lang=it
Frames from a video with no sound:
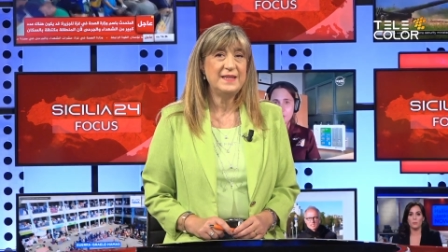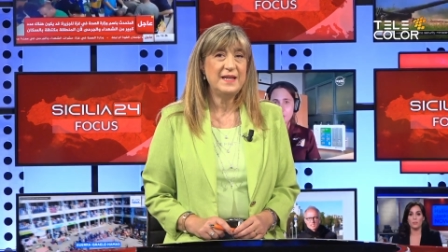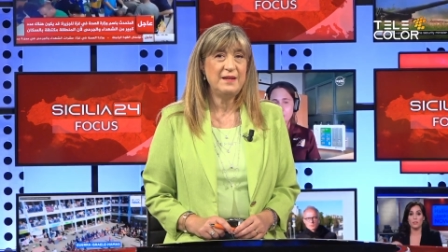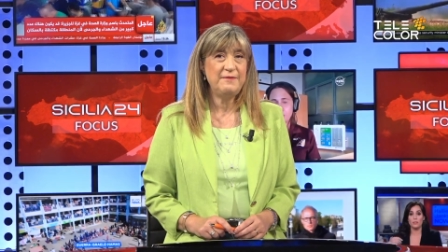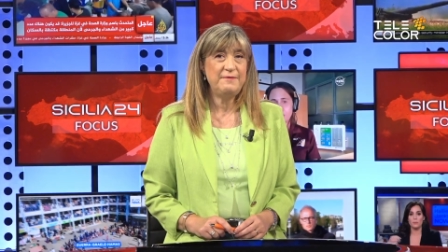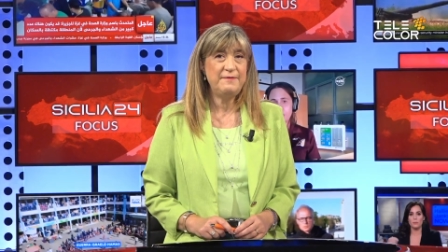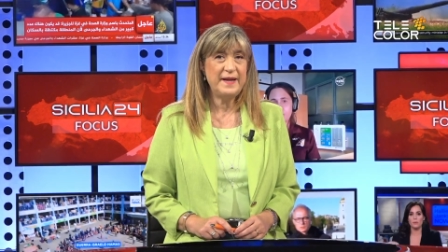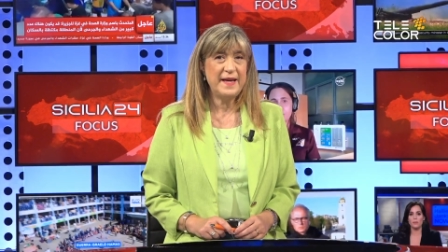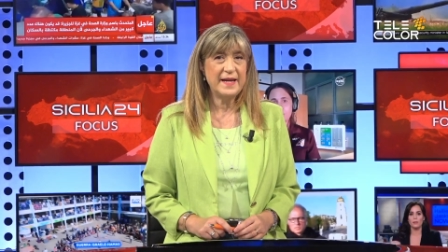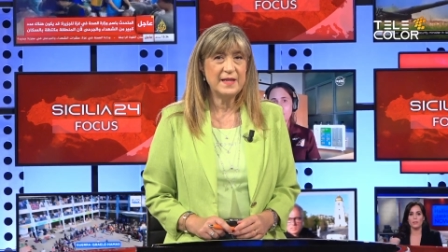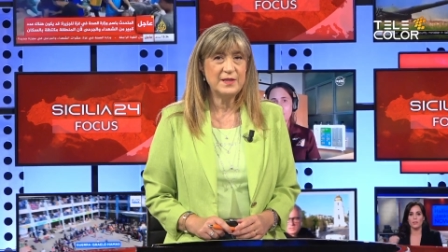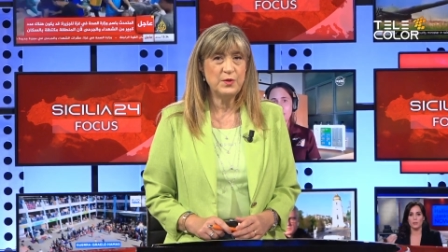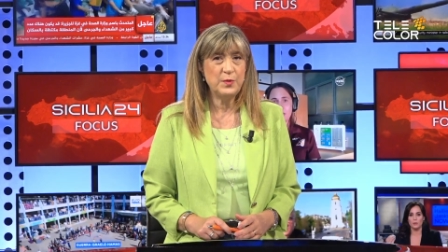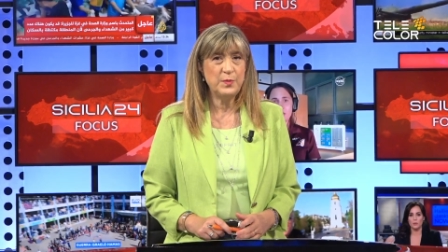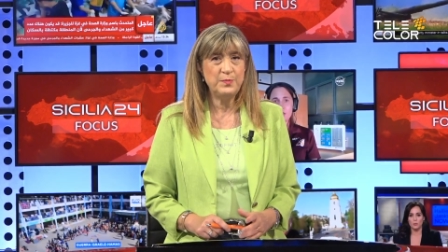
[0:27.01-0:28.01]
del
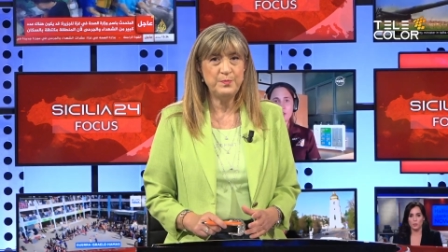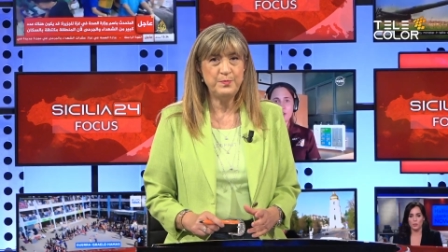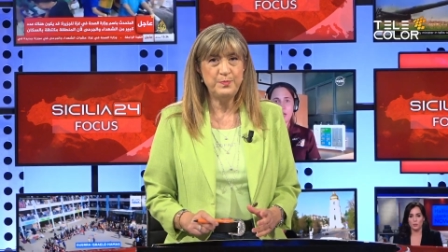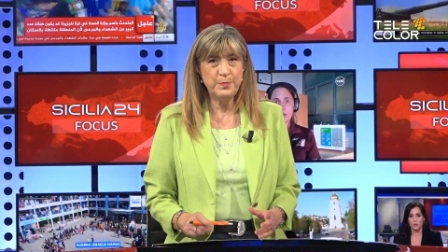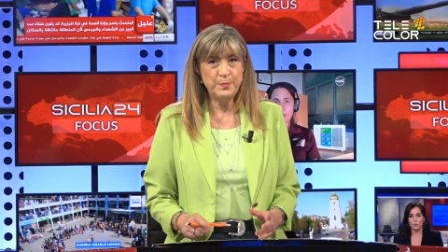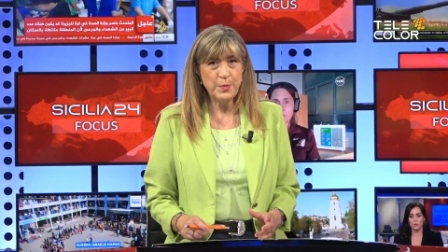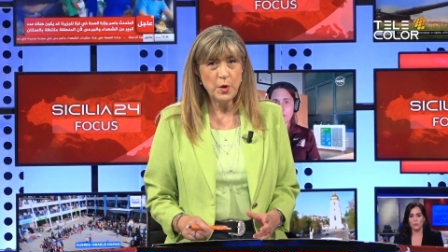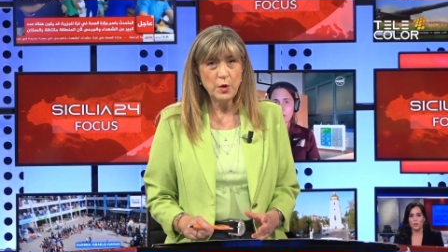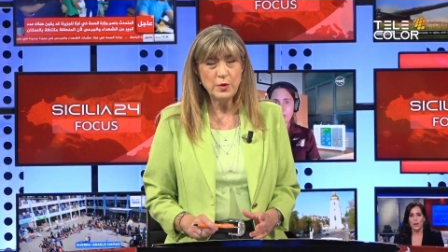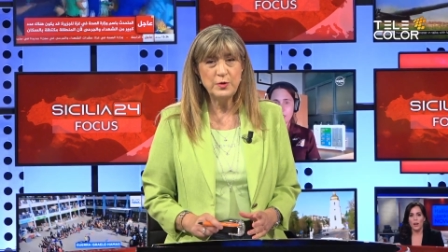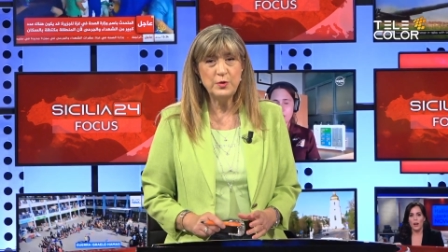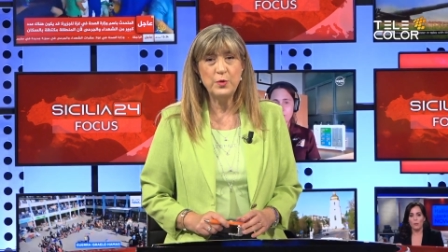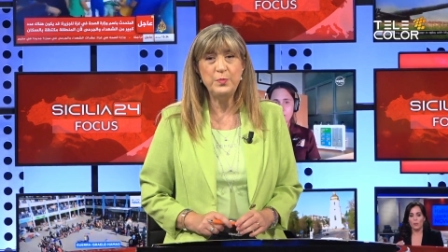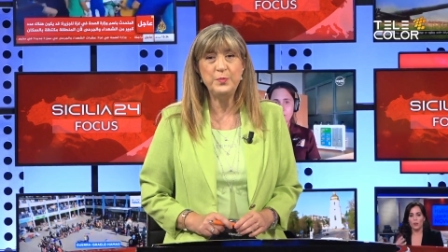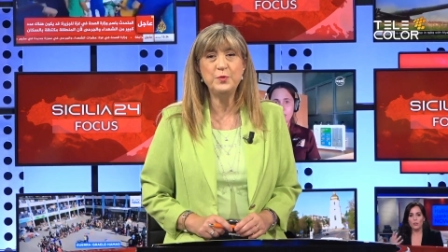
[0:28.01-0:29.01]
fegato
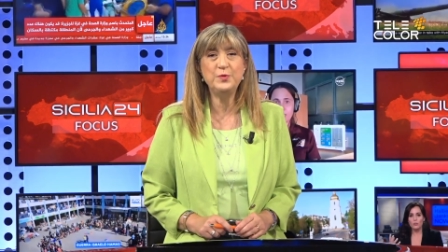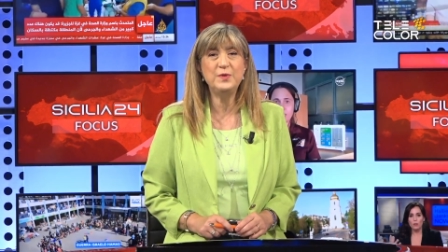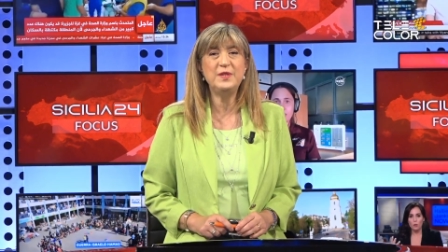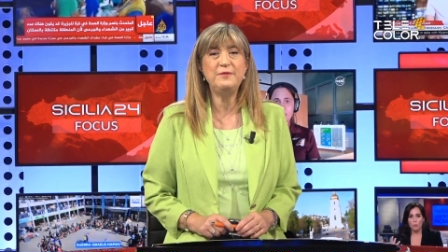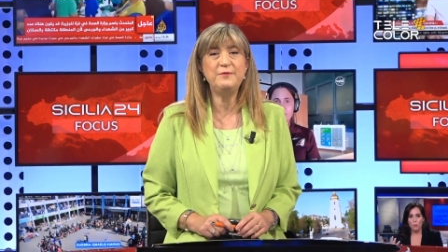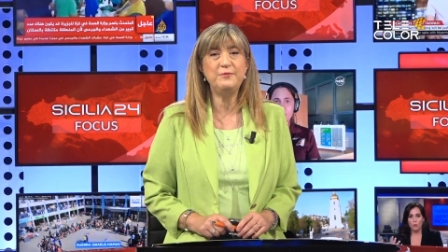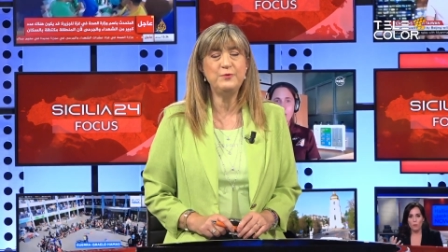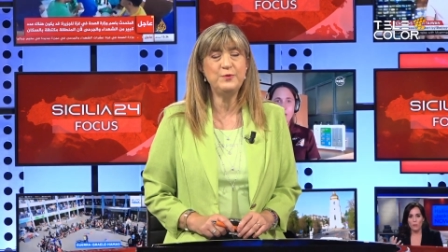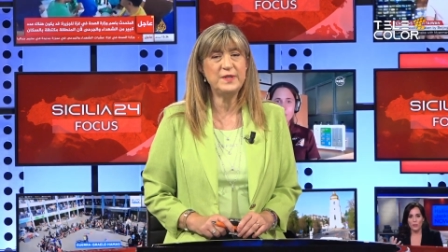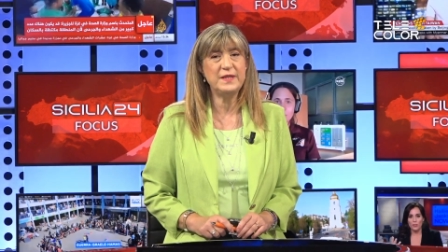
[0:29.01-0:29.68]
molto più diffuse